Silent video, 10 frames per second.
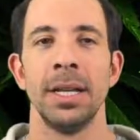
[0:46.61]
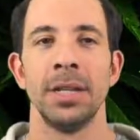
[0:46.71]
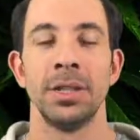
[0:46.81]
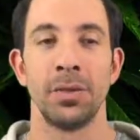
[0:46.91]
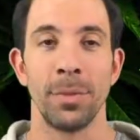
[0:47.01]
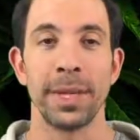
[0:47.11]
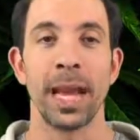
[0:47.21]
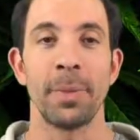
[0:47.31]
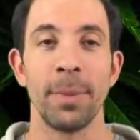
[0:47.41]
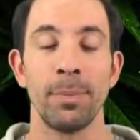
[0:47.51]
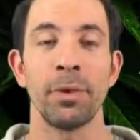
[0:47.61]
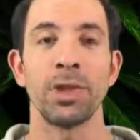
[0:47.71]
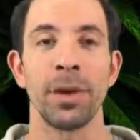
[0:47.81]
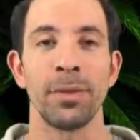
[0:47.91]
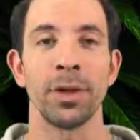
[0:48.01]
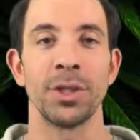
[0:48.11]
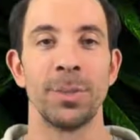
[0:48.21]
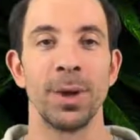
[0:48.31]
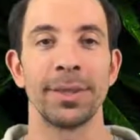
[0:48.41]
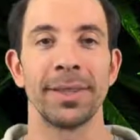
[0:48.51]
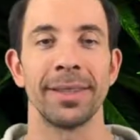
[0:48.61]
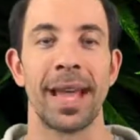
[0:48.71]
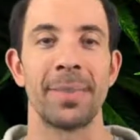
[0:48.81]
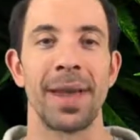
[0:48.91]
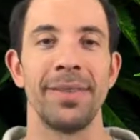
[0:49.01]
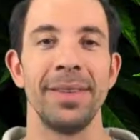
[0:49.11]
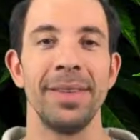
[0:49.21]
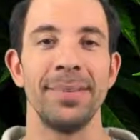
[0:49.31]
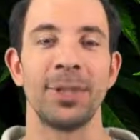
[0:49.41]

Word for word: J'ai fumé quand même plusieurs fois du pot dans ma vie.